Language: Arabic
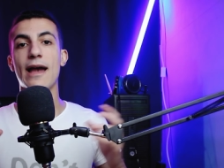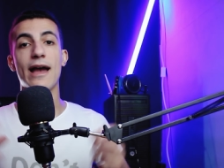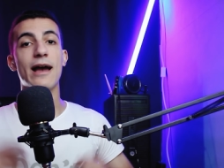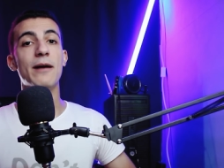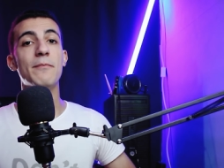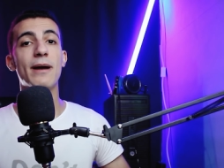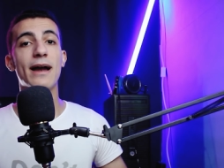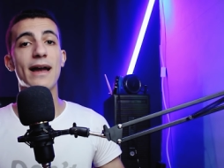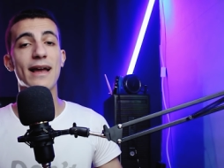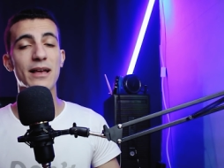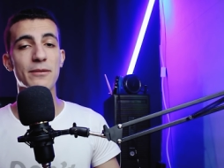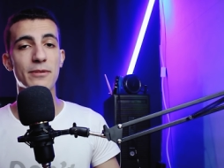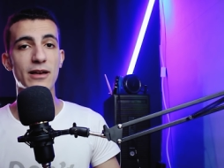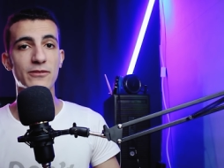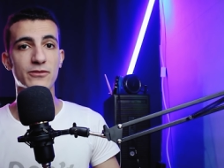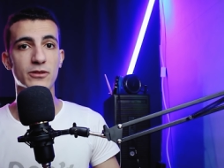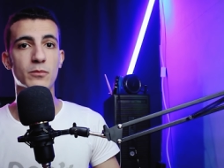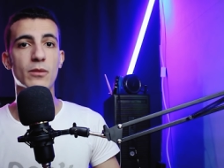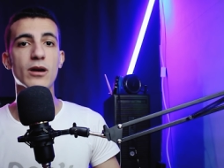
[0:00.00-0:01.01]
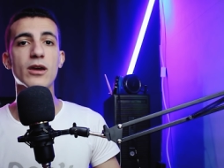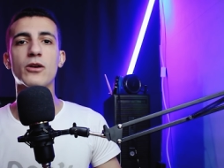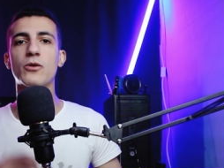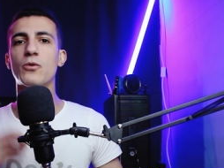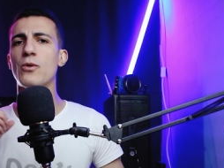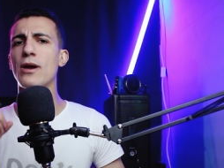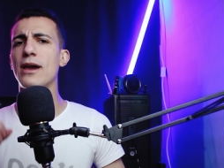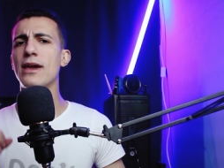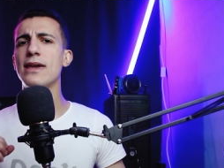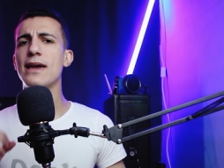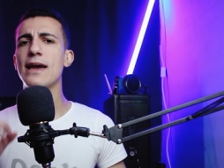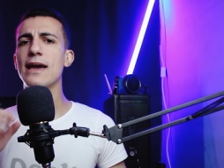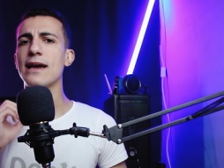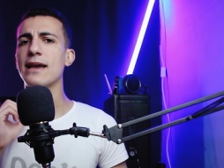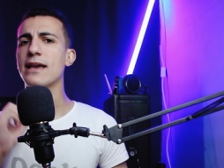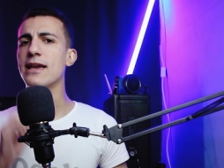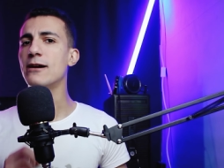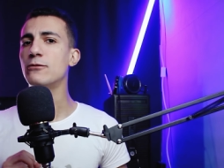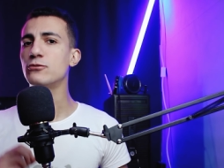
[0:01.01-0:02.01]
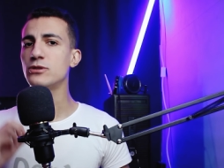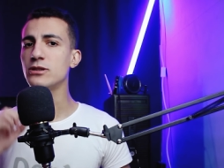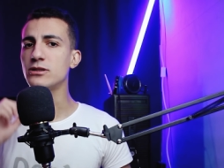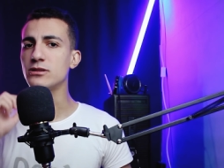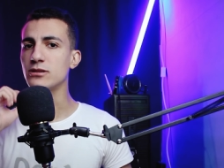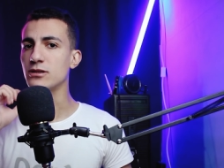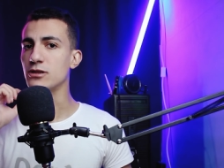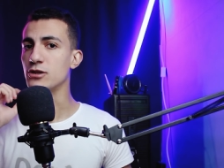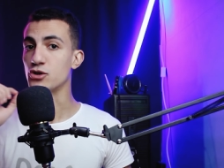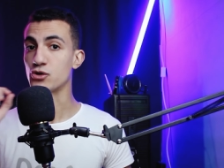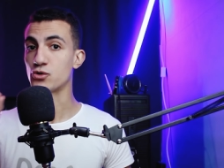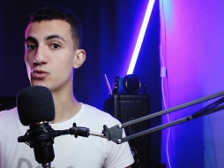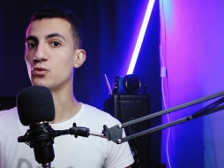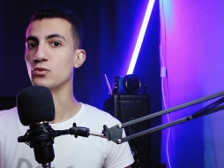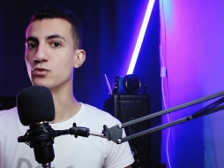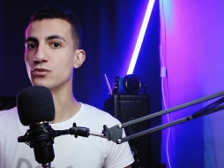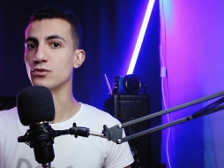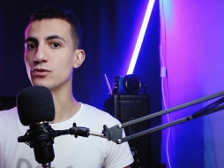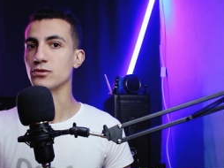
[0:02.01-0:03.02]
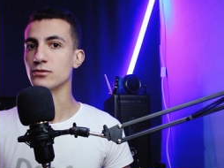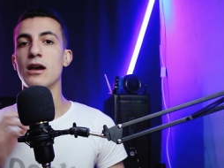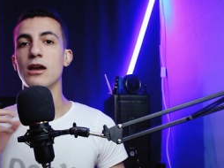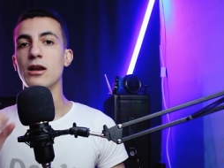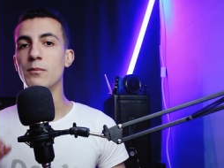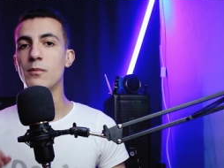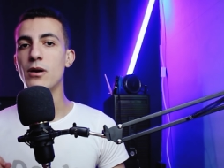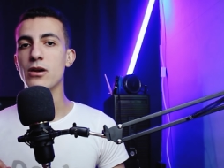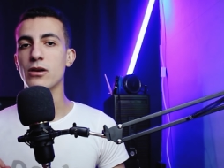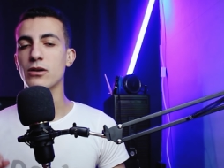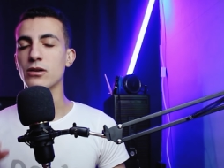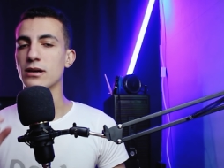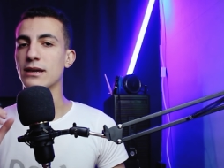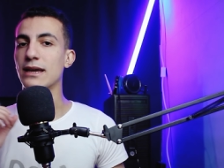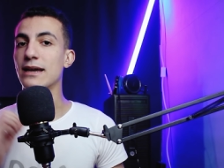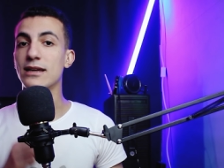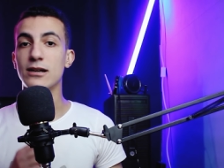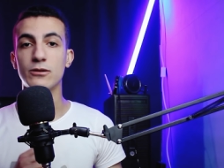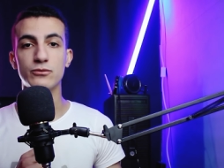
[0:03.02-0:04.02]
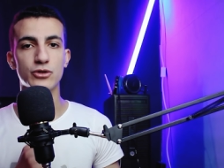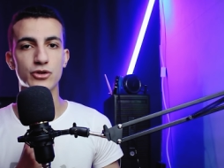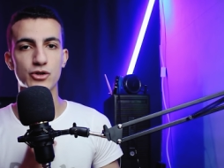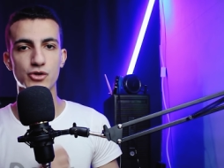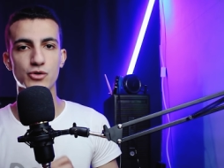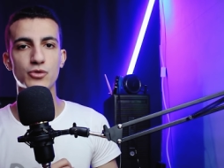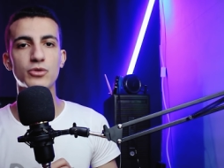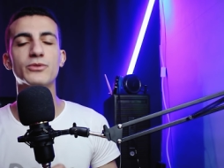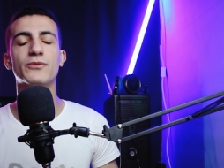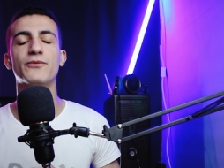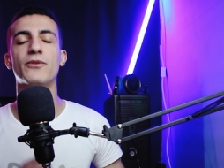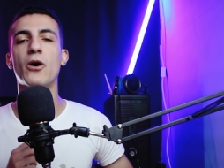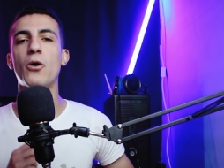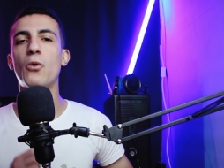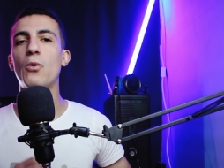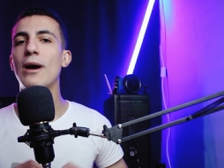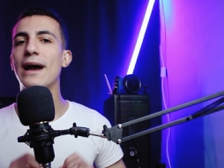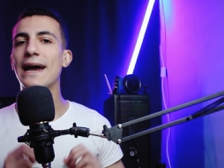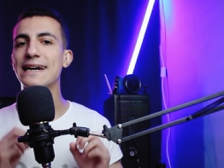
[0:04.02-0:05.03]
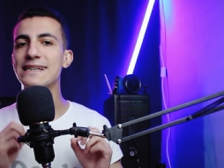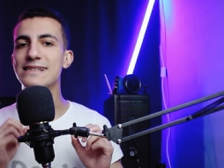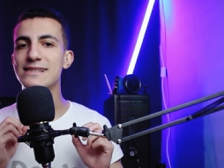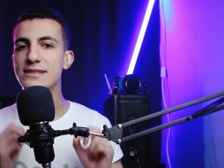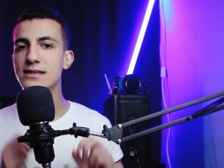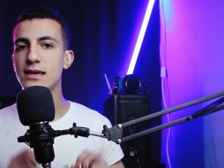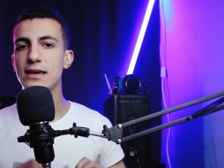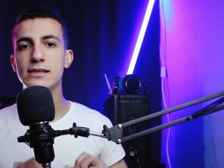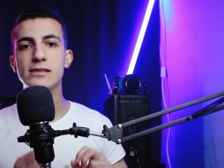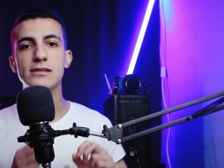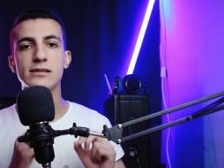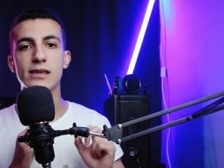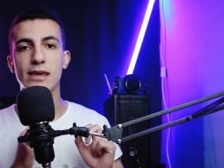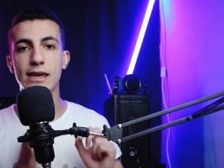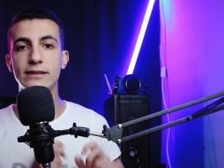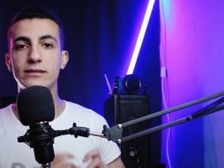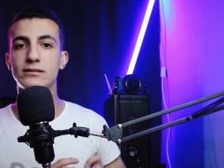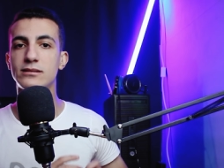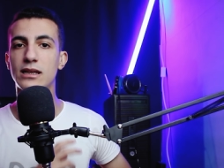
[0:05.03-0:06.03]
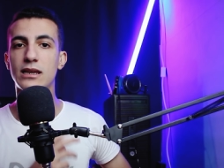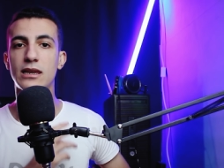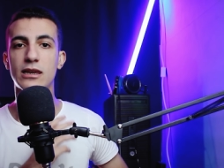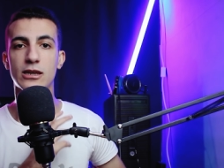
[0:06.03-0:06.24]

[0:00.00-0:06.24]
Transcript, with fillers: اهم حاجه بقى في المايك وهي جوده الصوت المايك كجودة صوت فهو حساس جدا